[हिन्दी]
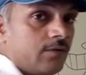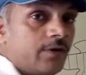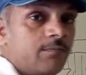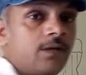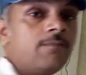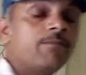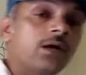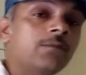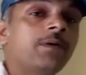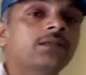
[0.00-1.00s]
वन में
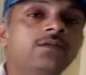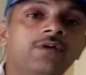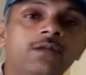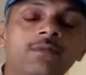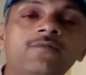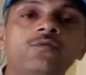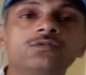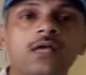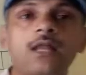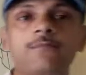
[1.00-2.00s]
पर्णपाती वन में वो
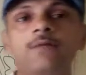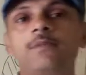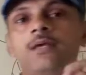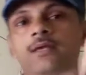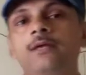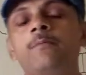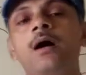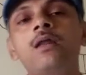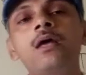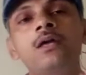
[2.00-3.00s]
साल भर में एक
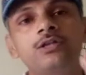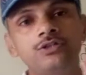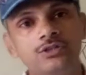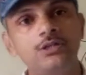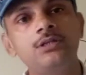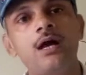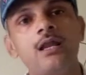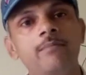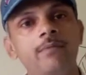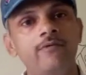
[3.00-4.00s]
बार
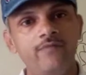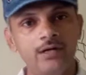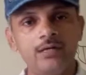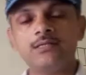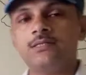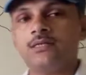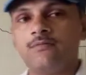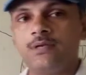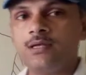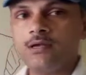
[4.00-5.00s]
शीतकाल में विंटर सीजन
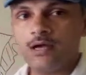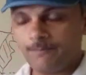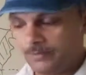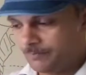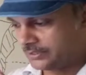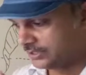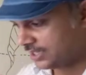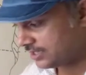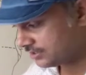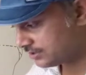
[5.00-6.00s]
में अपनी
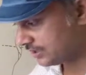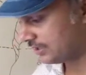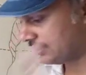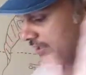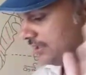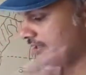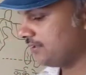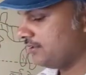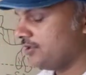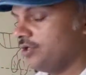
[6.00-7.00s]
पत्तियाँ झड़ देती
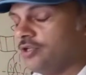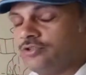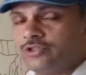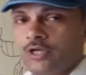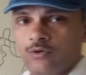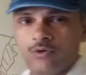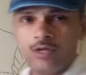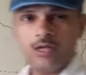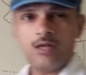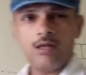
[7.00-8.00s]
हैं चलो
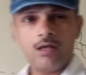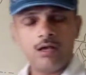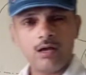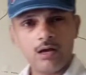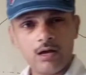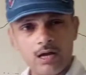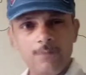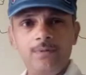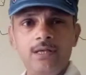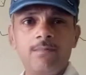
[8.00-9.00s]

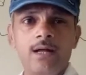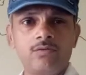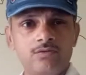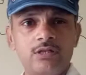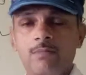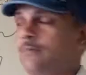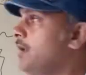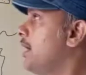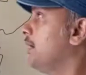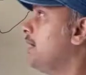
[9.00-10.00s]
अब ये बात तो समझ में
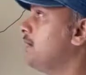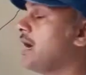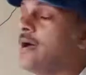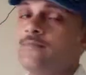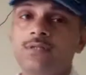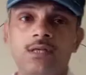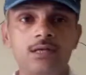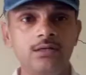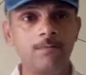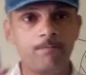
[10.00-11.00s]
आ गया नाम से
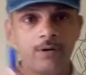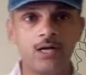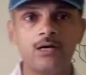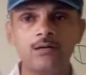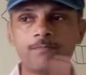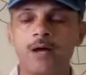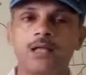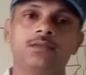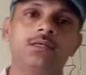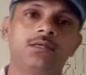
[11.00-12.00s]
कि
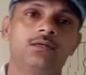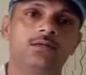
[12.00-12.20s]
पर्णपाती